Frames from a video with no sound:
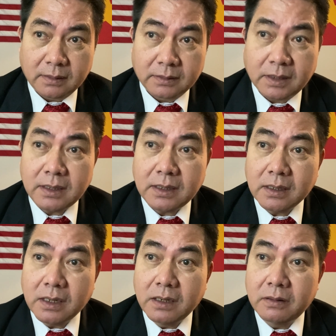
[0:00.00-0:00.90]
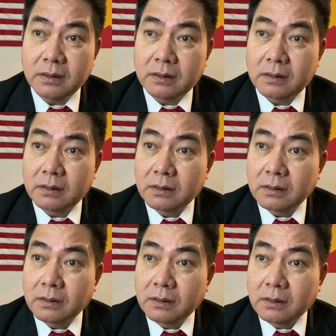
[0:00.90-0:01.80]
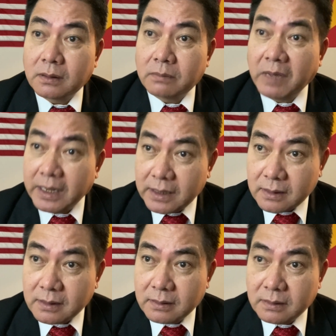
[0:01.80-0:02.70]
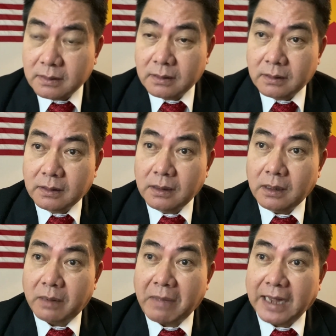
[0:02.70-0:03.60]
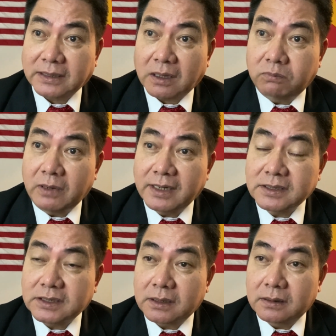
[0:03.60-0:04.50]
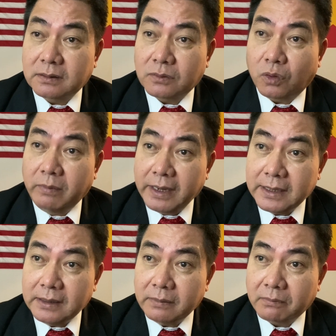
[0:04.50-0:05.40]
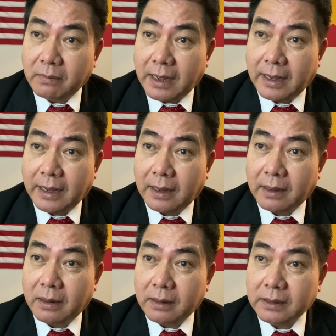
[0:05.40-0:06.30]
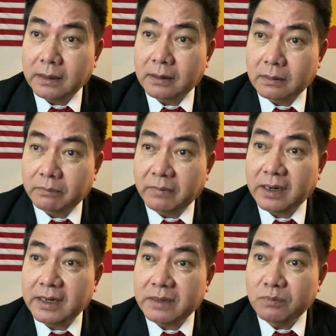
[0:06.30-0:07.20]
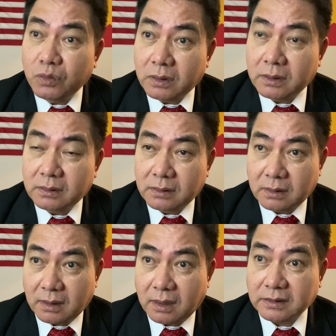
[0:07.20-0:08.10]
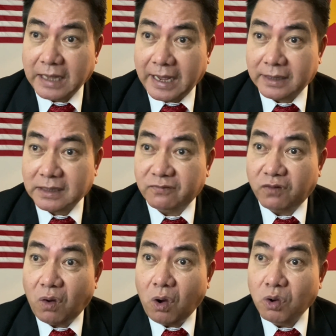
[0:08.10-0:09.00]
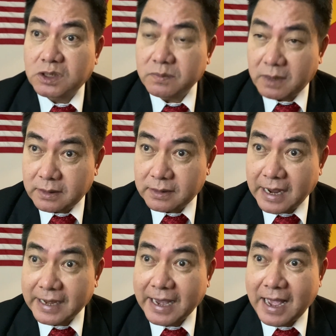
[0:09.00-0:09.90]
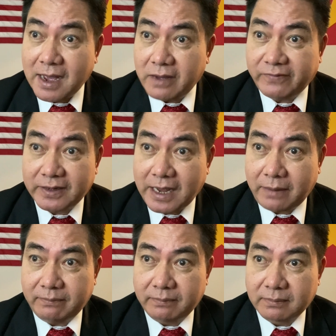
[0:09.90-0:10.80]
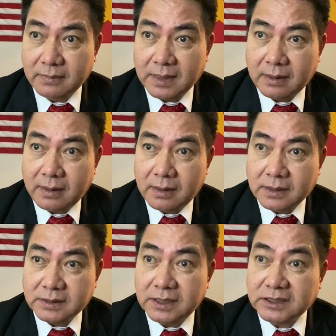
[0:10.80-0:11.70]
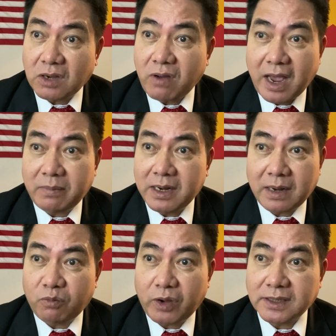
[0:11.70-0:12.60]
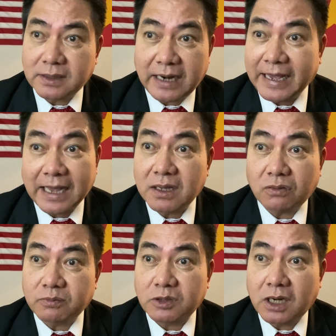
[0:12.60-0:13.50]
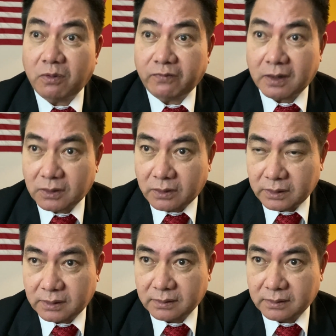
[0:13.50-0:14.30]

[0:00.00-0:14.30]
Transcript: Chính những người Mỹ như là bà tổng lãnh sự của Mỹ, bà Mary Damur ở tại thành phố Hồ Chí Minh đã ca ngợi Việt Nam. Chỉ sau 20 năm quay trở lại khác nhau một trời một vực rồi.